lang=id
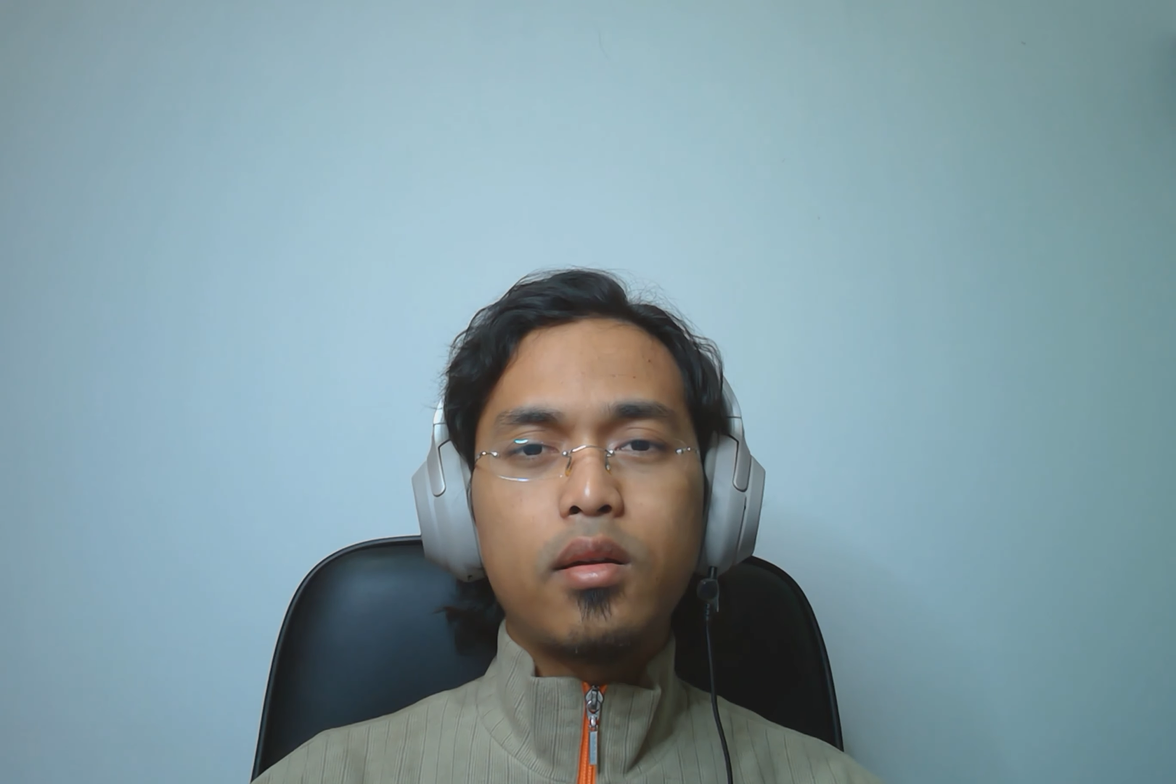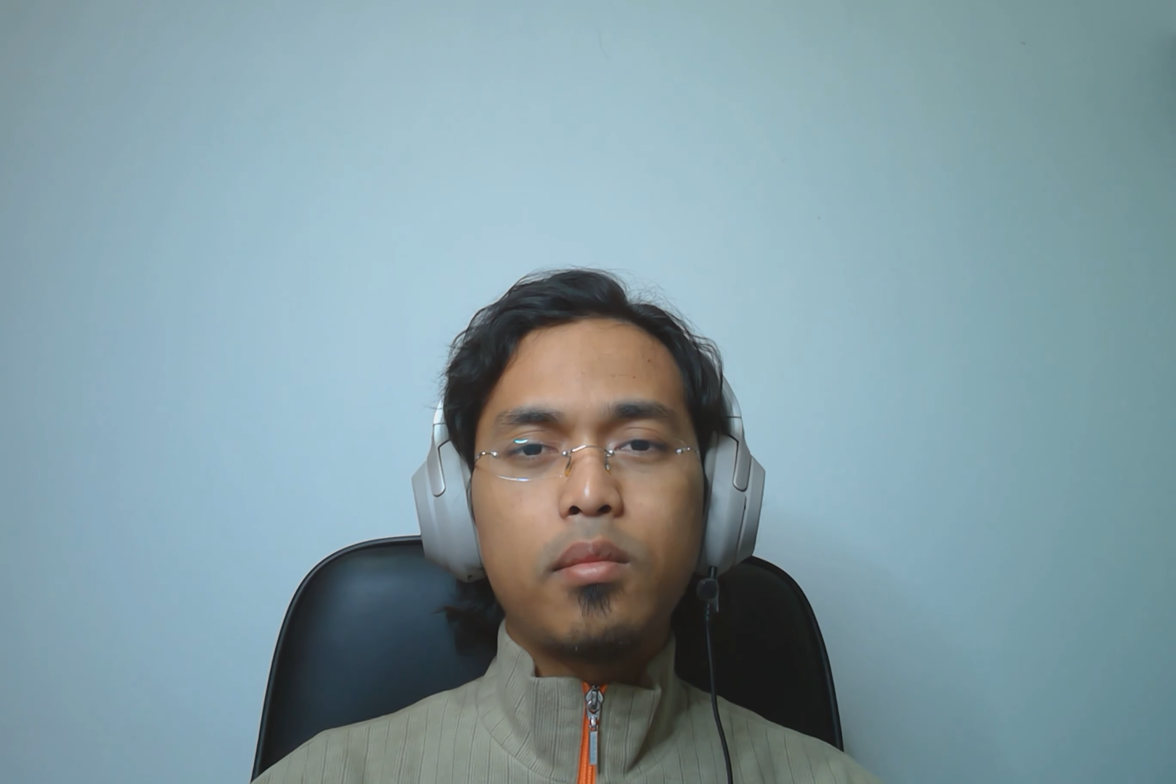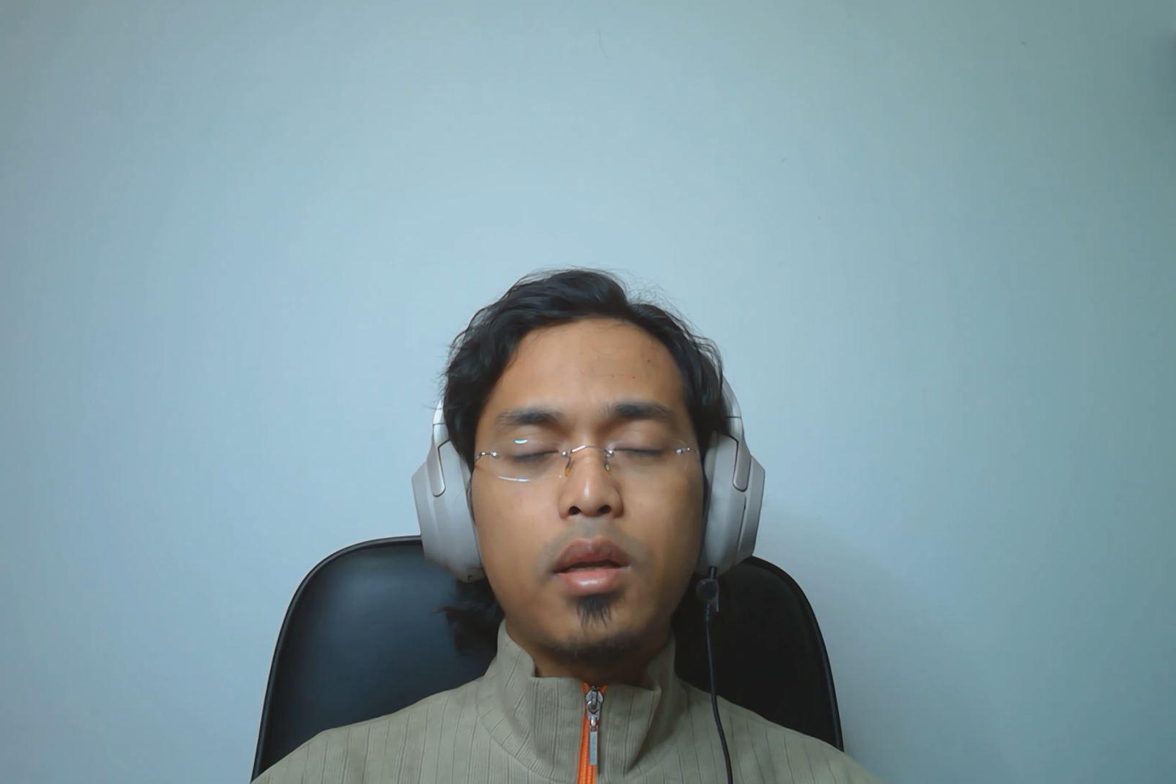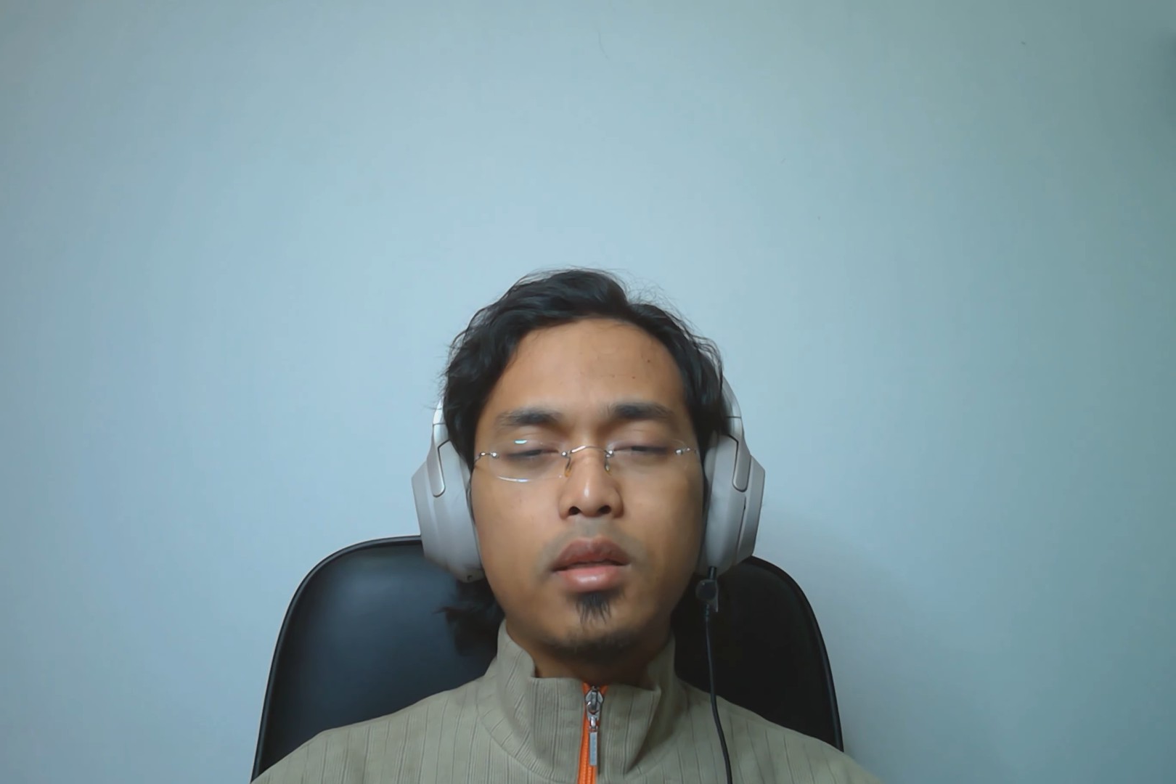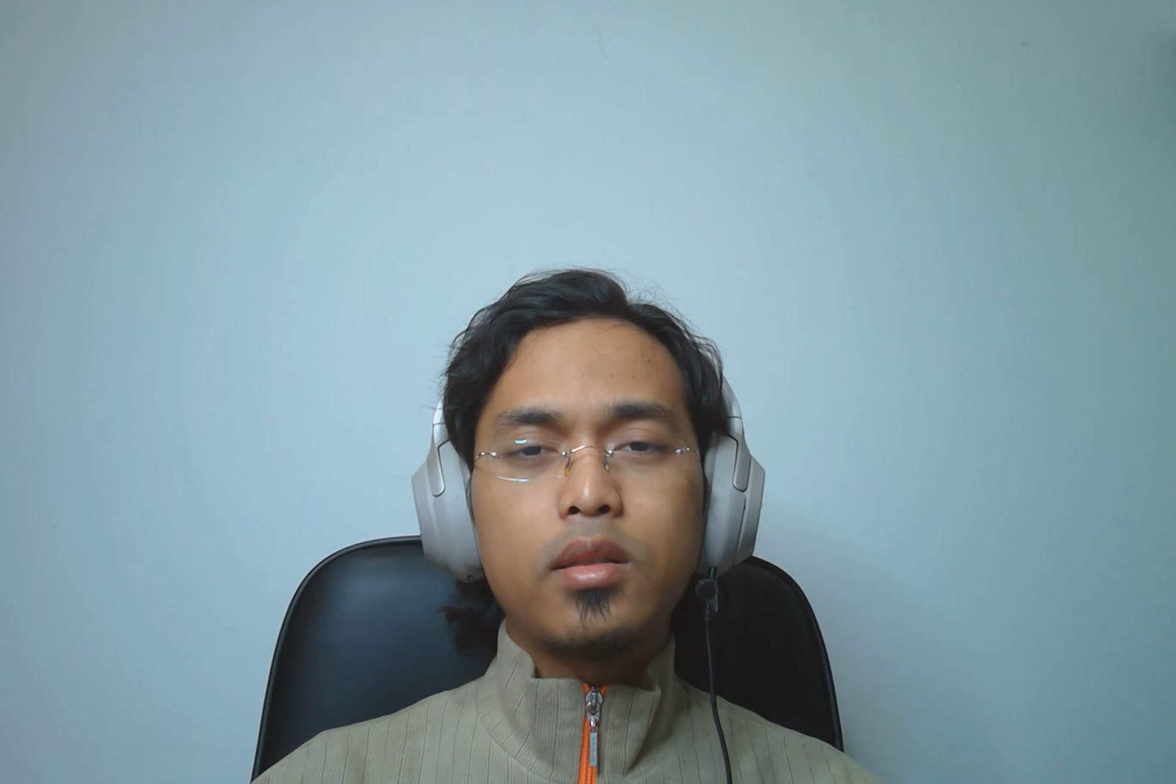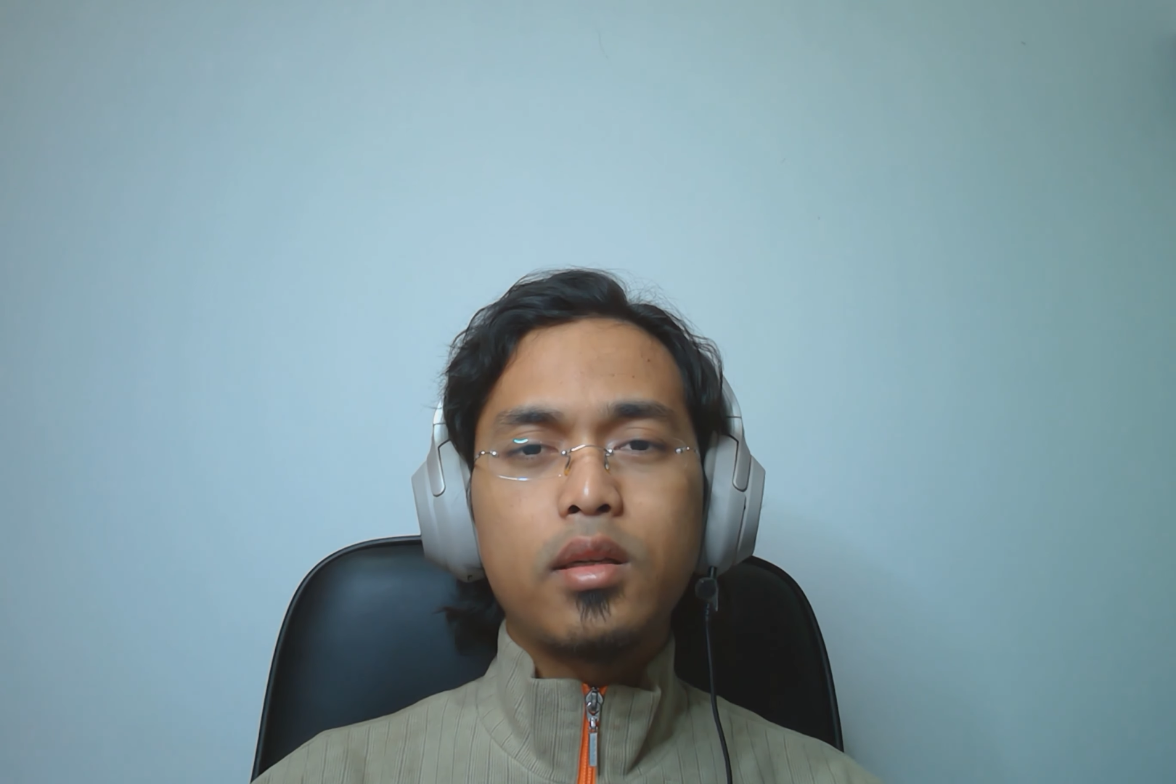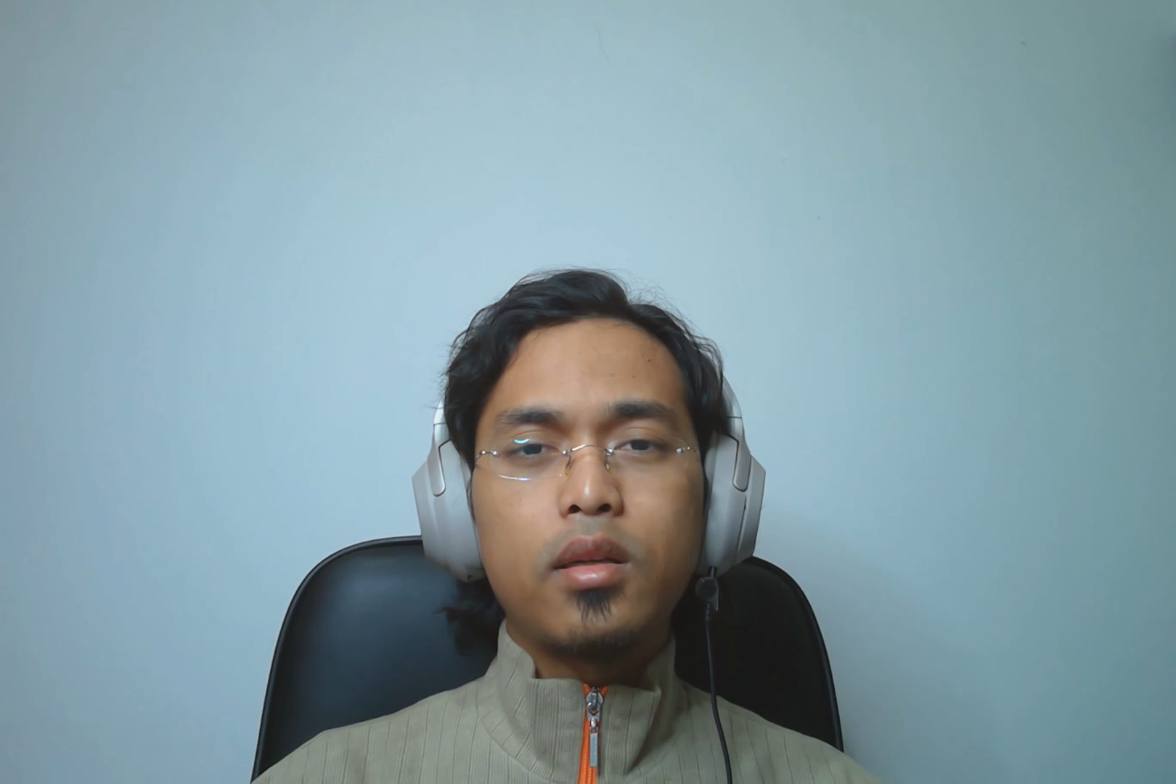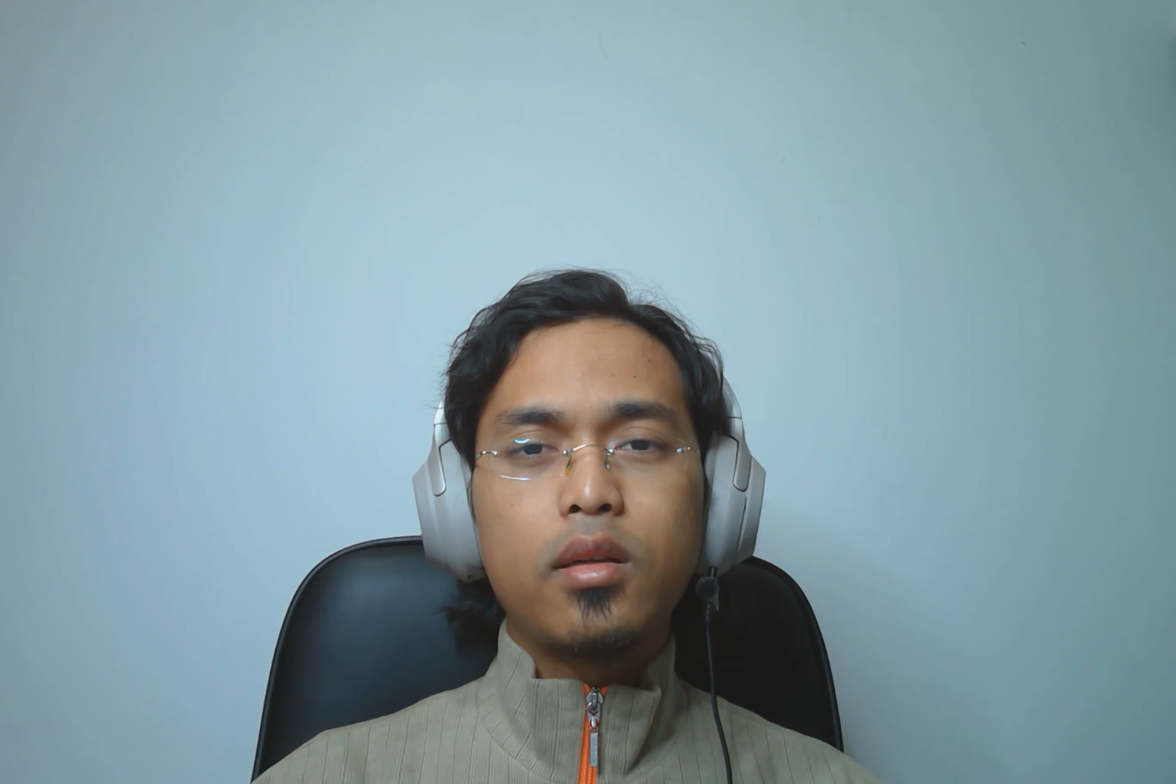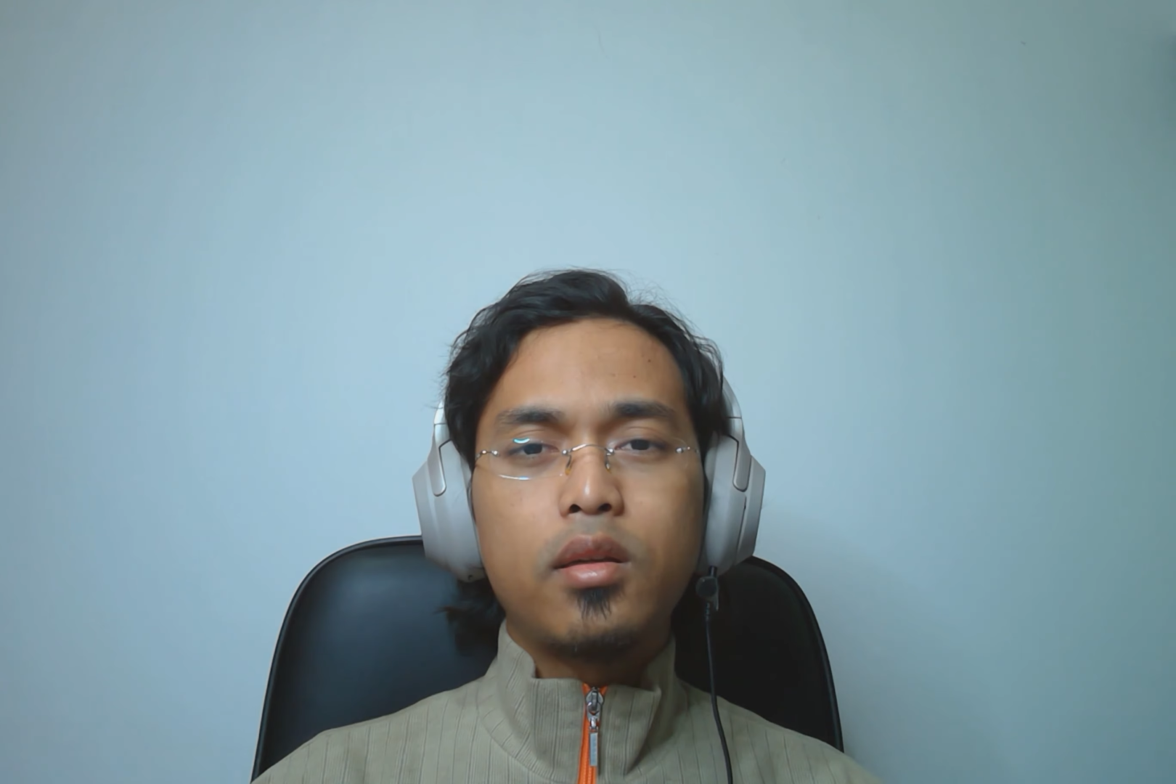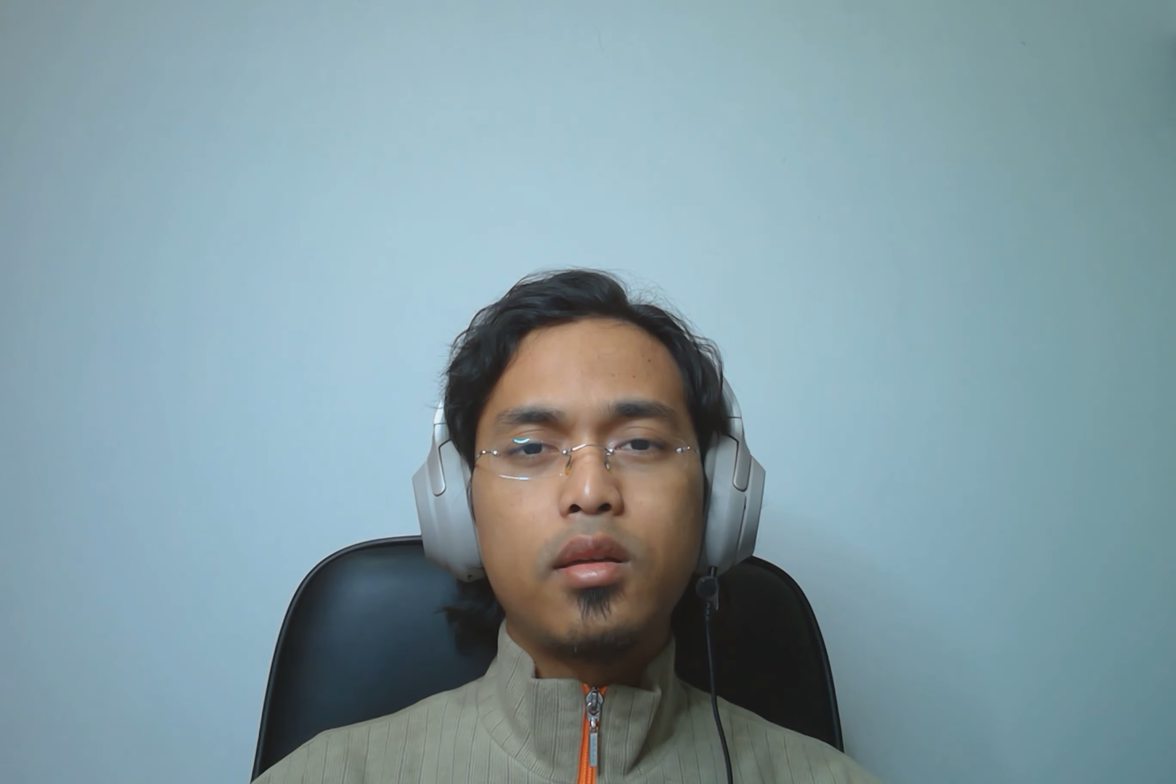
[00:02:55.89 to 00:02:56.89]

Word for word: merasa